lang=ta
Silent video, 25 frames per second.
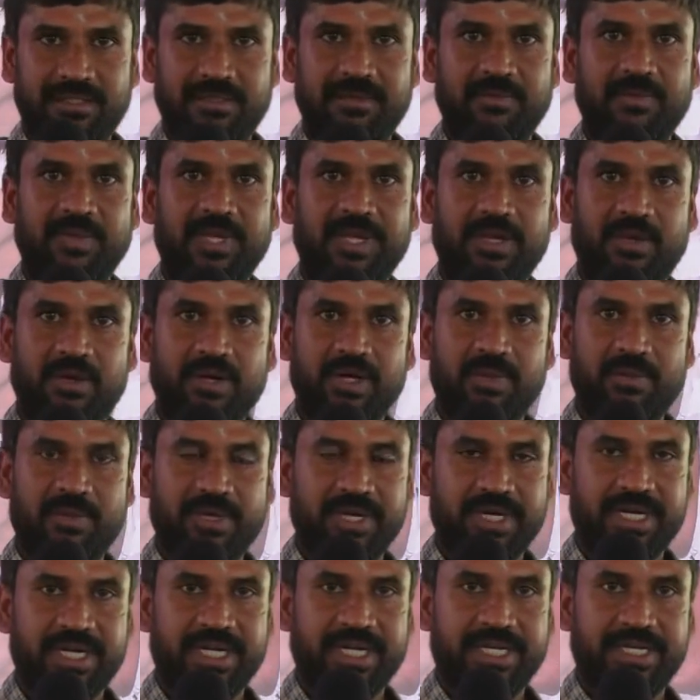மெயின் ரோலாக
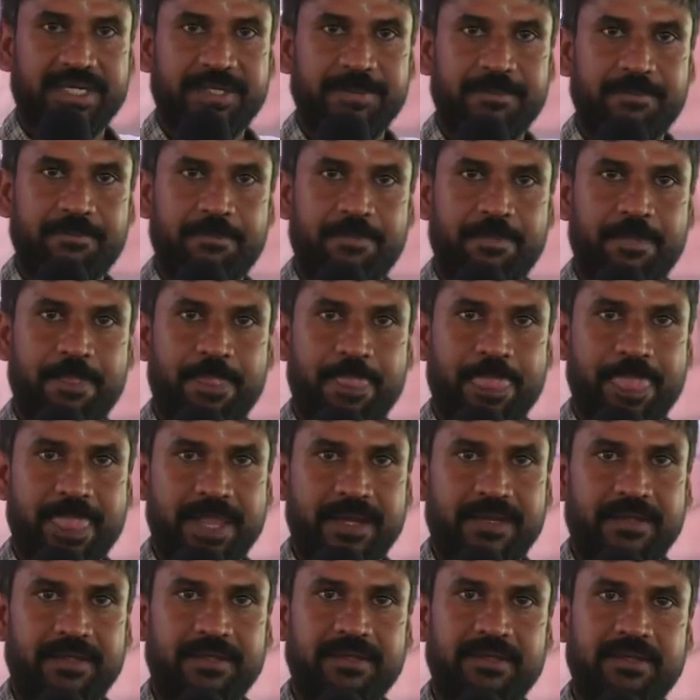பண்ணுறாரு
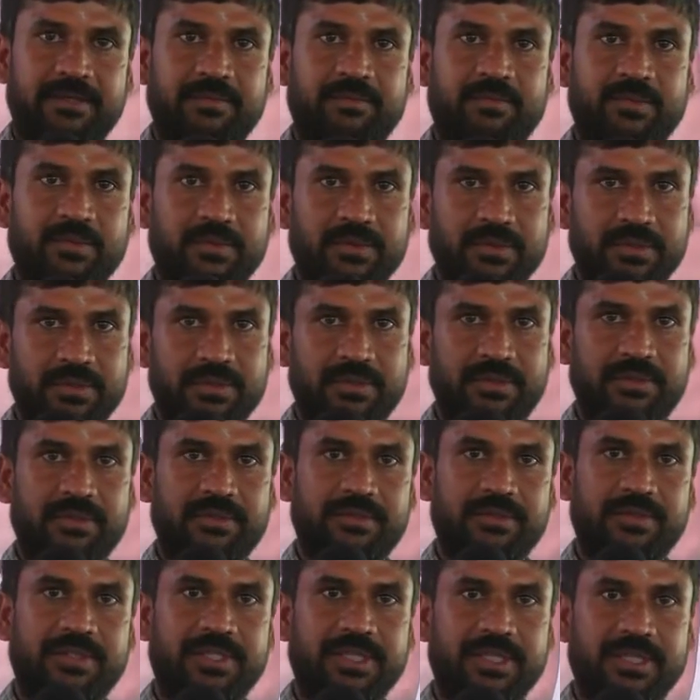புது
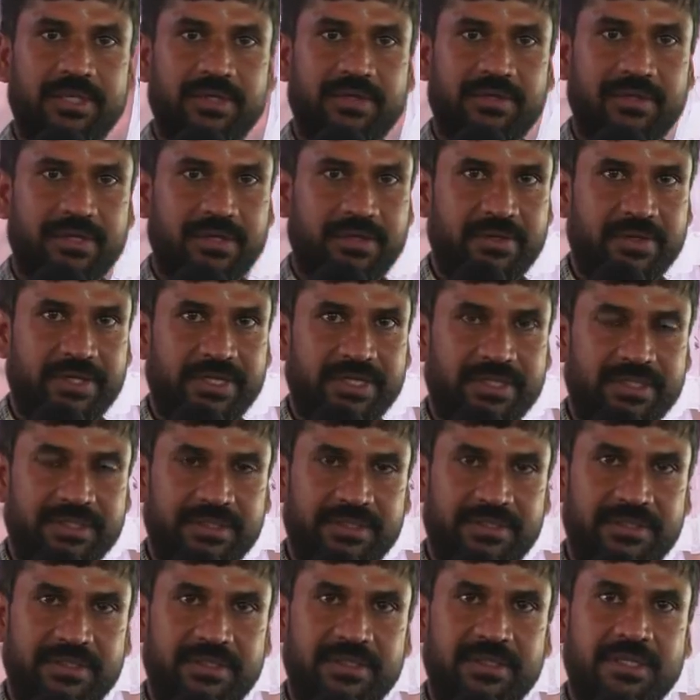ஹீரோ ஹீரோயின்
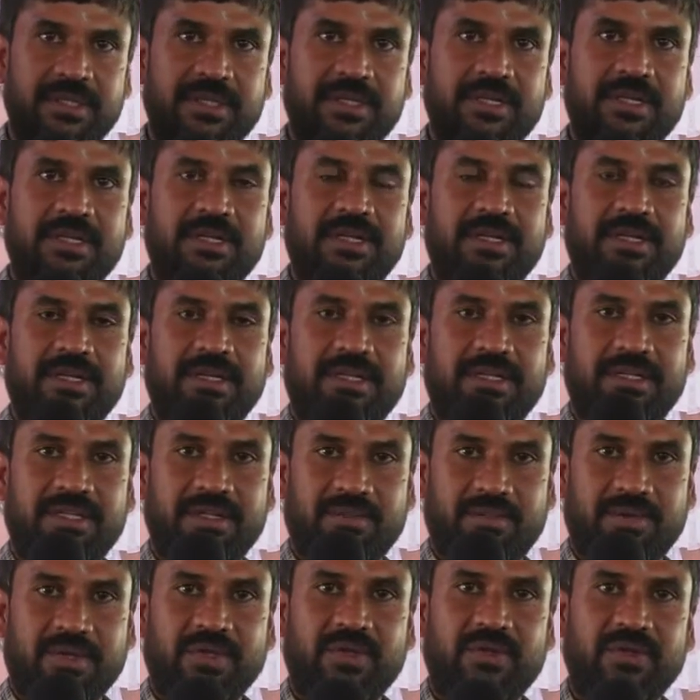
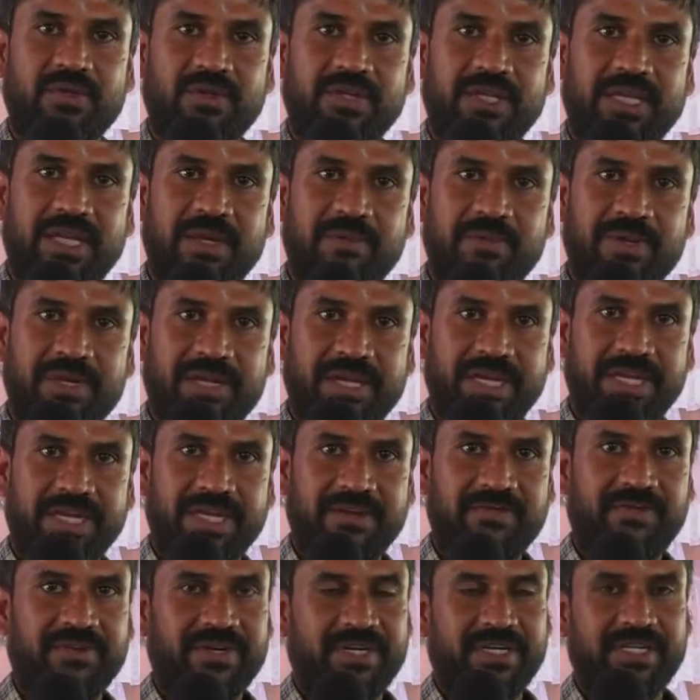இந்த படத்து வந்து எல்லாமே
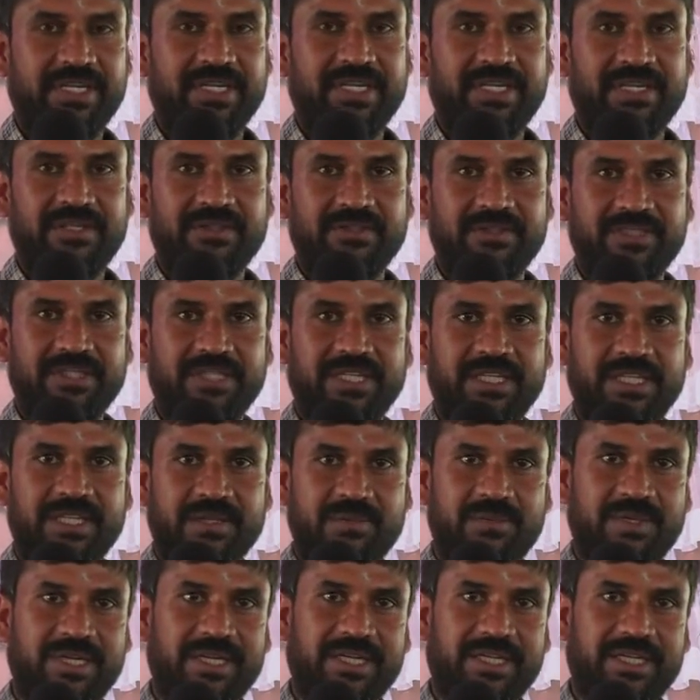நைட் எஃபெக்ட் தான் வந்து
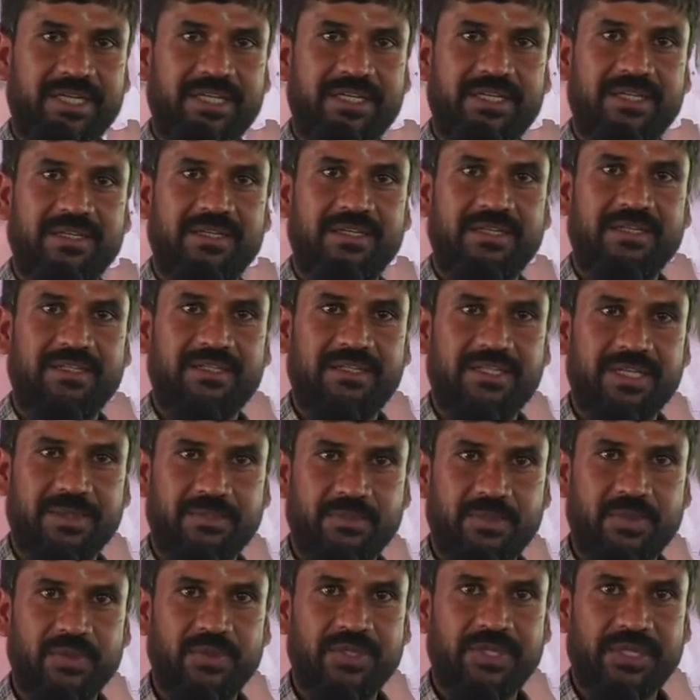அதிகமாக இருக்குது
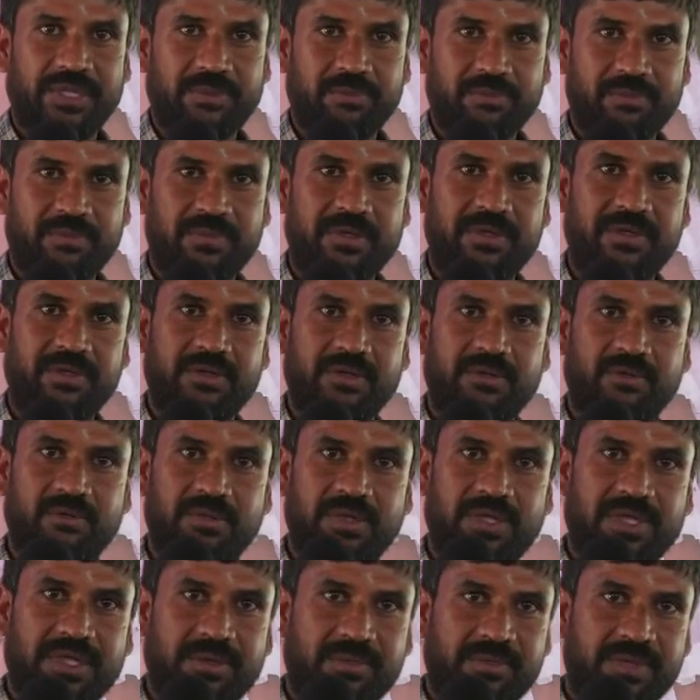ஸ்கிரிப்ட் வந்து ரொம்ப
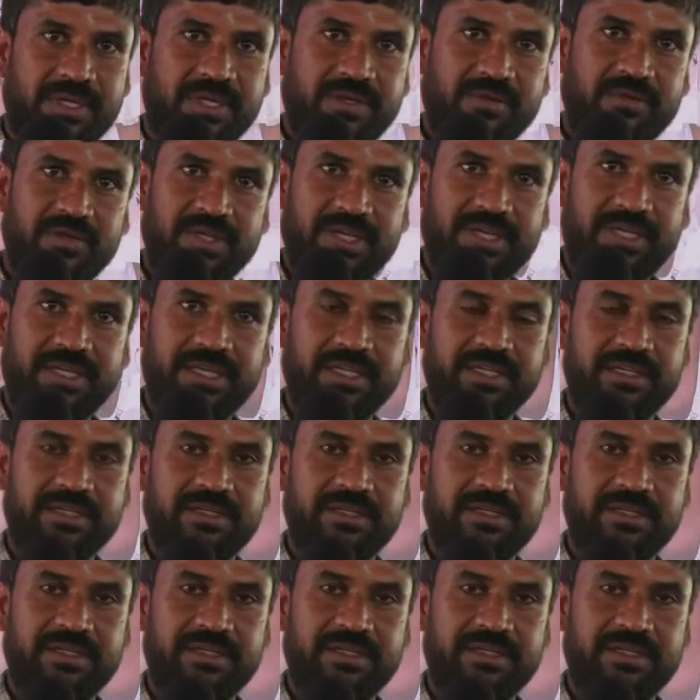ரொம்ப அருமையாக இருந்திருக்கு